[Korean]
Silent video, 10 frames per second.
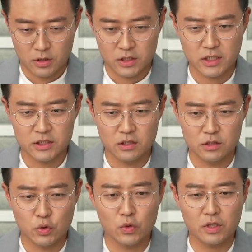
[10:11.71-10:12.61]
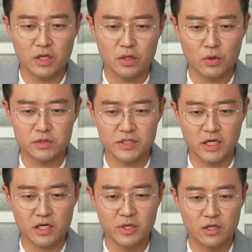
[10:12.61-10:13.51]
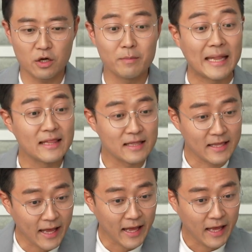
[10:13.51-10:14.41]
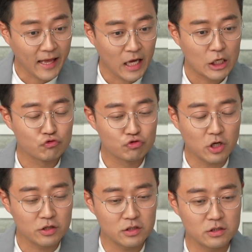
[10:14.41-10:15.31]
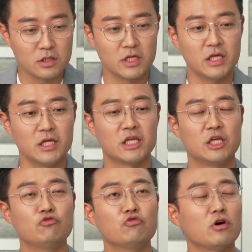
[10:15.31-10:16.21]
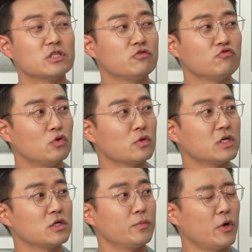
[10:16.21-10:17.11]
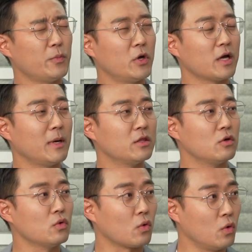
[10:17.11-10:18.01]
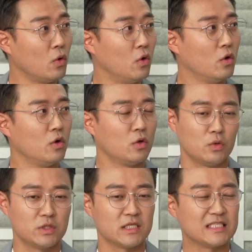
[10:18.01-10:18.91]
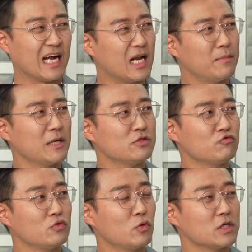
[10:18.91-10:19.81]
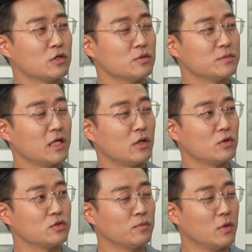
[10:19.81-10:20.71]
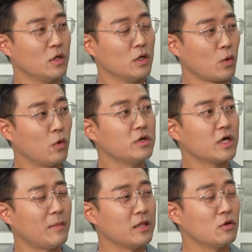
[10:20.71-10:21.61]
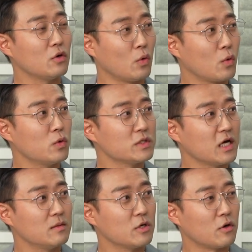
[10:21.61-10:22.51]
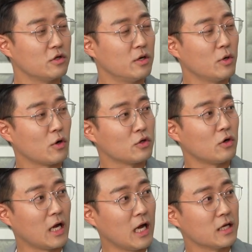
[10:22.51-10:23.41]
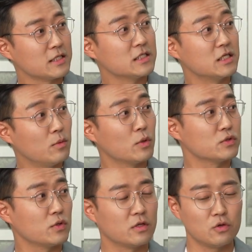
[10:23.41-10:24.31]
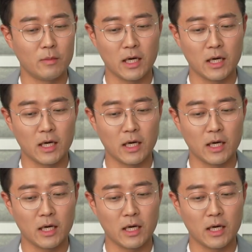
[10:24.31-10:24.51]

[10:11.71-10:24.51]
그러니까 사실 소득이 있는 곳에 세금이 있는 건 맞는데 예. 우선은 이 기울어진 운동장을 좀 평평하게 만들어 놓고 음. 또 이제 자갈받친 운동장을 좀 제대로 좀 고르게 만들어 놓고 음. 세금을 거두려면 거둬라. 사실 음. 이런 목소리들도